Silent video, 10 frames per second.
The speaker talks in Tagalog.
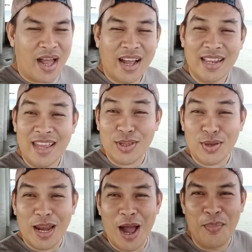hanggang dito
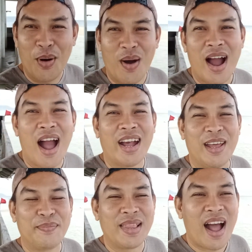na lang po ang
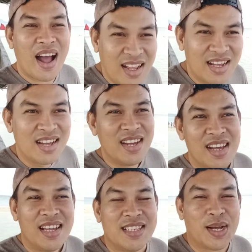aking vlog.
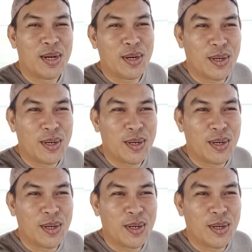So,